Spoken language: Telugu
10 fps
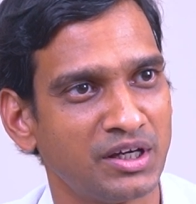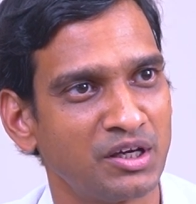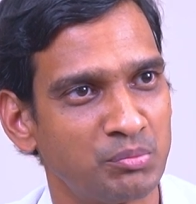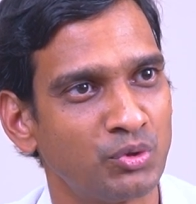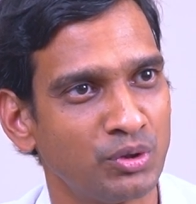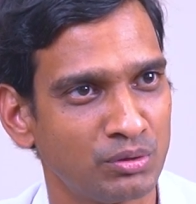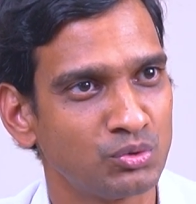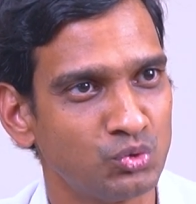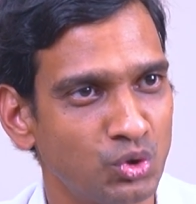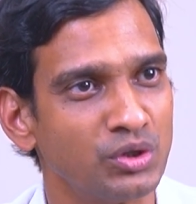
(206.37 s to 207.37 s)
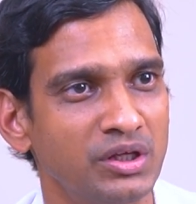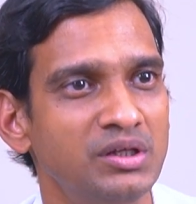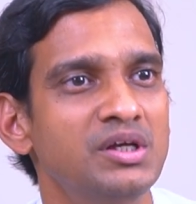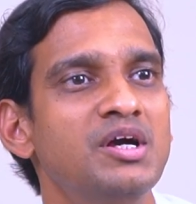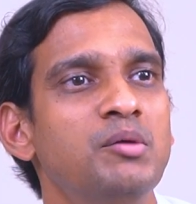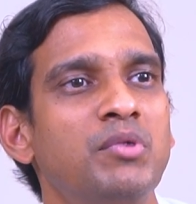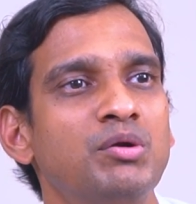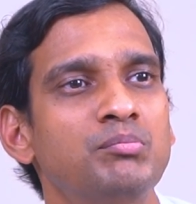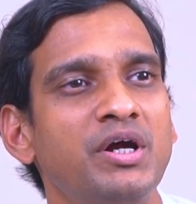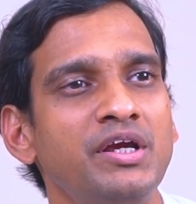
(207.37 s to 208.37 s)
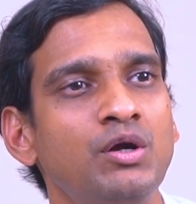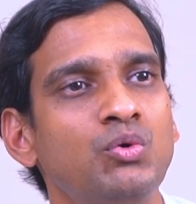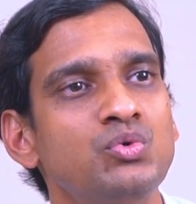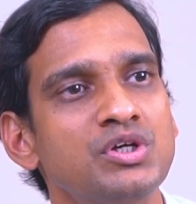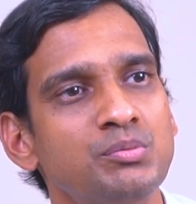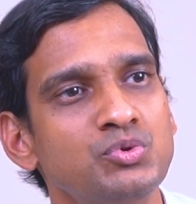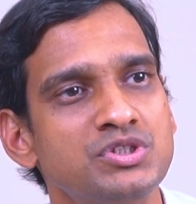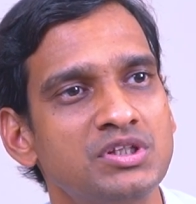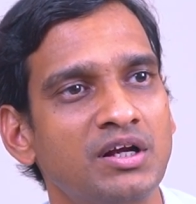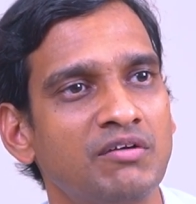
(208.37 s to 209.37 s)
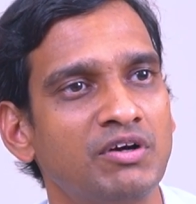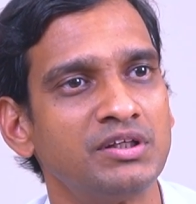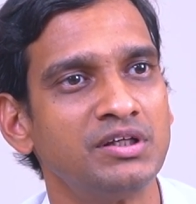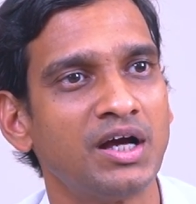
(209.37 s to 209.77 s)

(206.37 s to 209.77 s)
తగ్గిపోతూ ఉంటుంది మనం మరీ ఎక్కువసేపు ఉంచిన తర్వాత